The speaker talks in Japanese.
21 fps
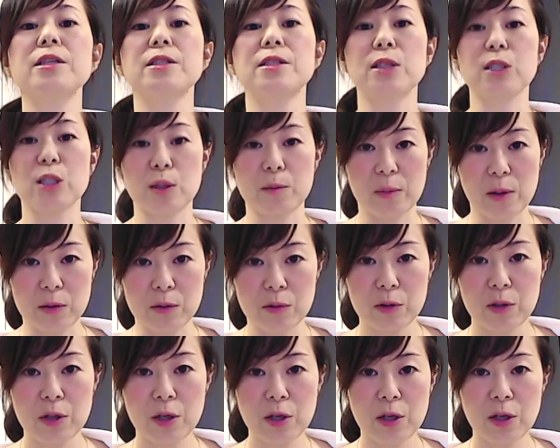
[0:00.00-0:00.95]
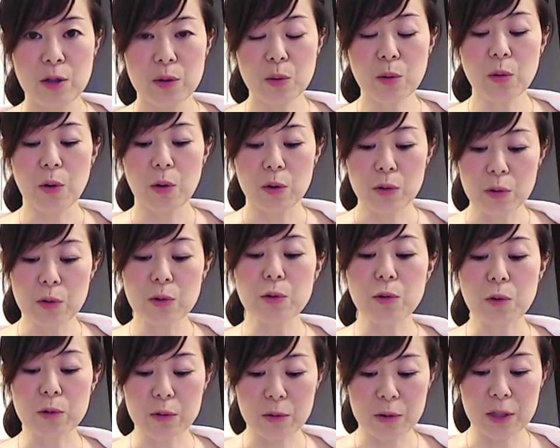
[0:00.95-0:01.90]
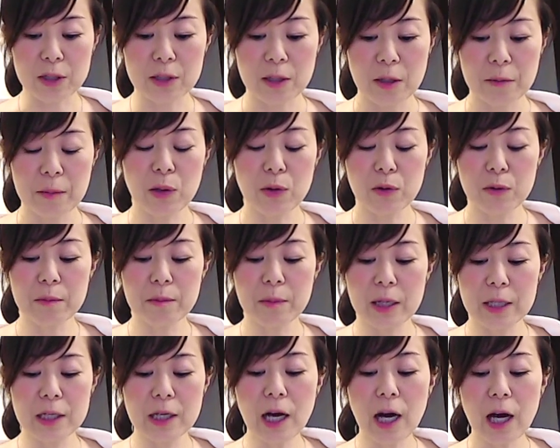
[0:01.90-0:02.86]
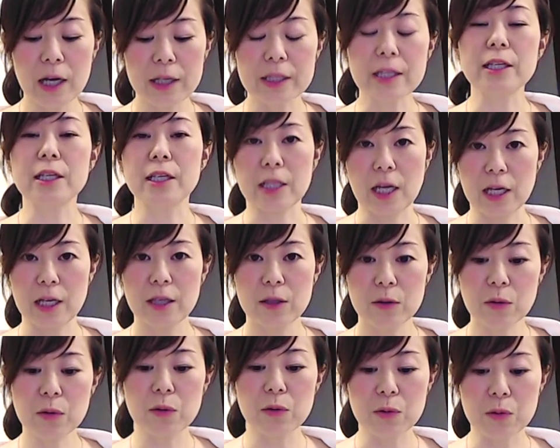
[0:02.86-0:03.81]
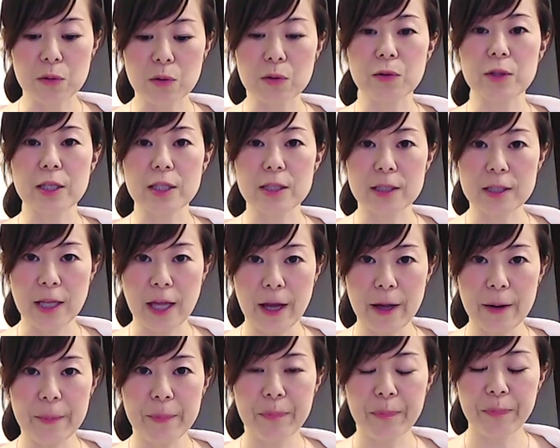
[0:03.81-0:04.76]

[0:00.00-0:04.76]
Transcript: してしまうということです、まあ、踏ん張りができないということですね